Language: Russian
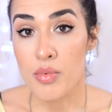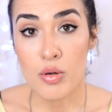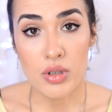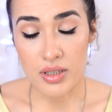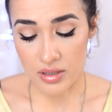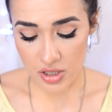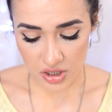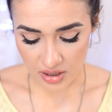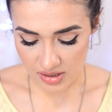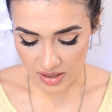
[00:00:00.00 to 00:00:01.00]
не могу лета
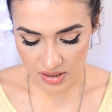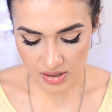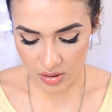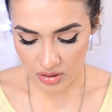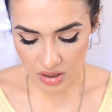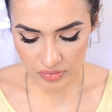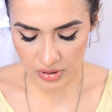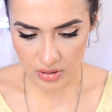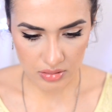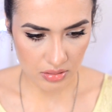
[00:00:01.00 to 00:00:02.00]
дождаться. Я не знаю, как
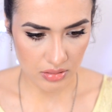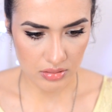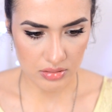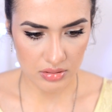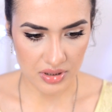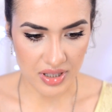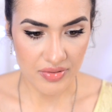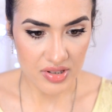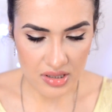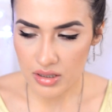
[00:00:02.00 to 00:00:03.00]
вы, но я
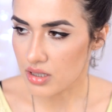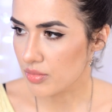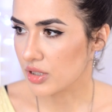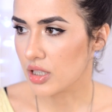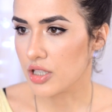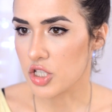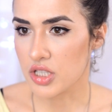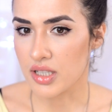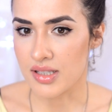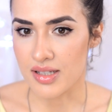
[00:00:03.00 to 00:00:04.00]
весны-то не могла
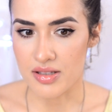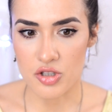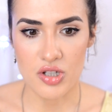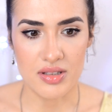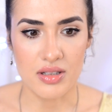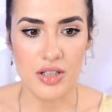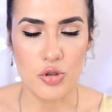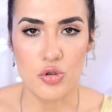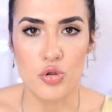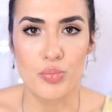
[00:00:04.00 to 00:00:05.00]
дождаться. Сейчас, когда
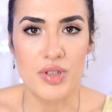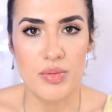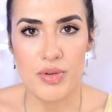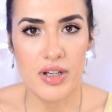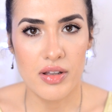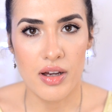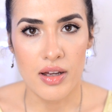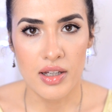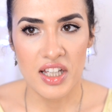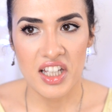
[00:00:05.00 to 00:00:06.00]
чуть-чуть
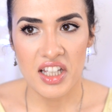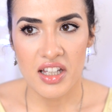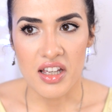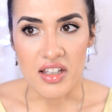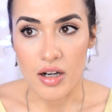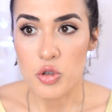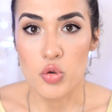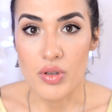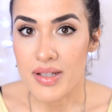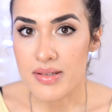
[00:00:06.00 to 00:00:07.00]
потеплело, я
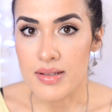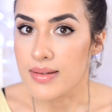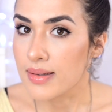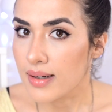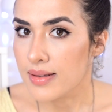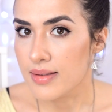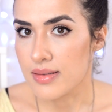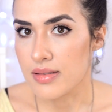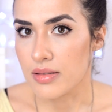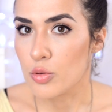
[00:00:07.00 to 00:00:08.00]
хочу носить,
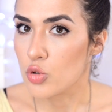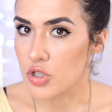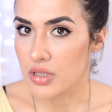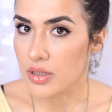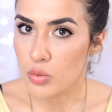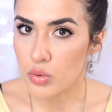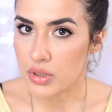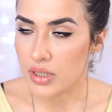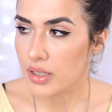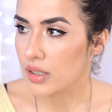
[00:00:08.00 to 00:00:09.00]
наконец-то, кожаные
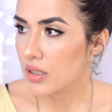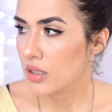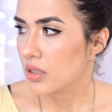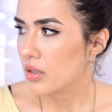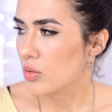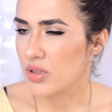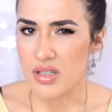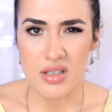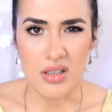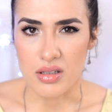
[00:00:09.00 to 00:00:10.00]
куртки. У
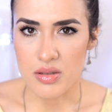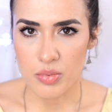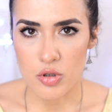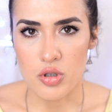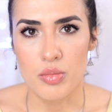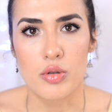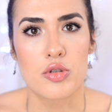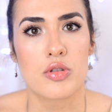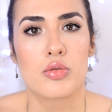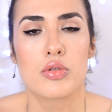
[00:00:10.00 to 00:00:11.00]
нас не так тепло, чтобы
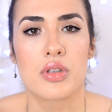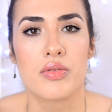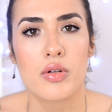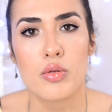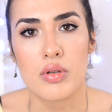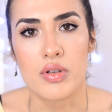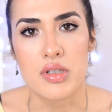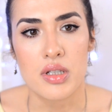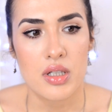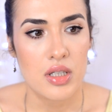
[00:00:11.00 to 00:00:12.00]
кожаные куртки выгуливать.